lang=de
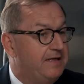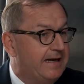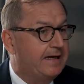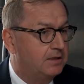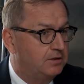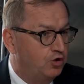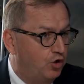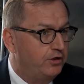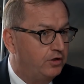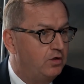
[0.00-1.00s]
Milliarden
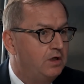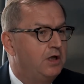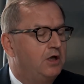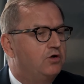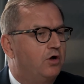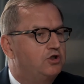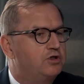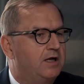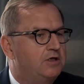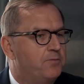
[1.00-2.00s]
Euro
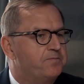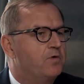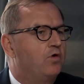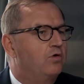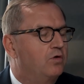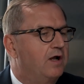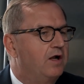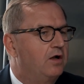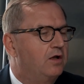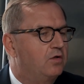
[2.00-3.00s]
Deutschland
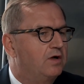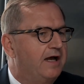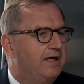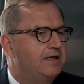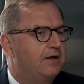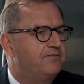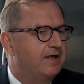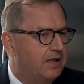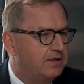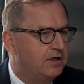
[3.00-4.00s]
äh, zugleich haben
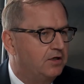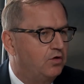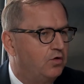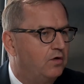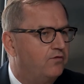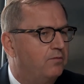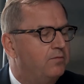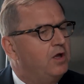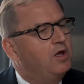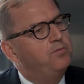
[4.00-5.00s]
wir gestern gehört
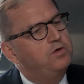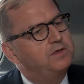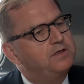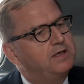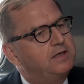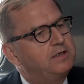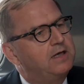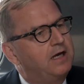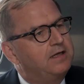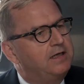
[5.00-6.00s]
vom
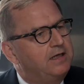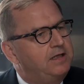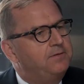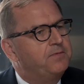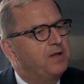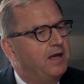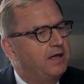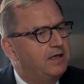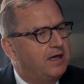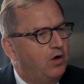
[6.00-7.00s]
Bundespräsidenten AD,
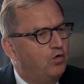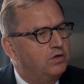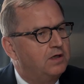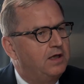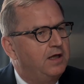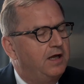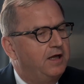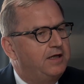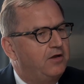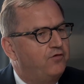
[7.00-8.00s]
Herrn Gauck,
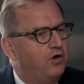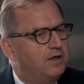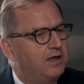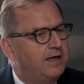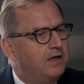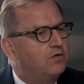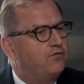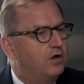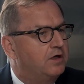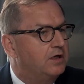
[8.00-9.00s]
äh, der fordert einen
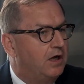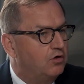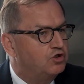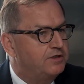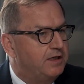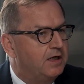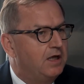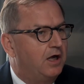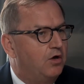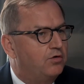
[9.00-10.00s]
sofortigen Ausstieg
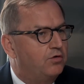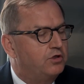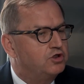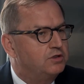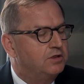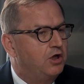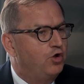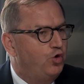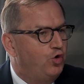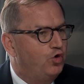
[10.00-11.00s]
aus russischem
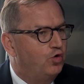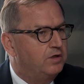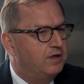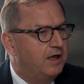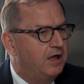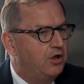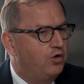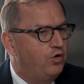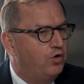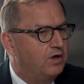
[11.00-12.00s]
Öl und, äh,
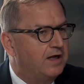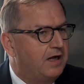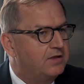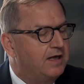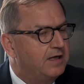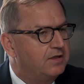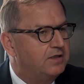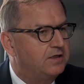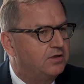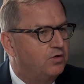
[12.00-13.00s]
Öl und Gas
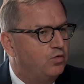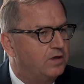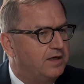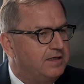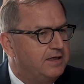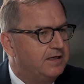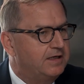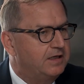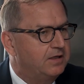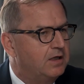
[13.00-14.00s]
angesichts des
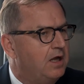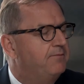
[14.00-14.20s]
Ukraine-Krieges.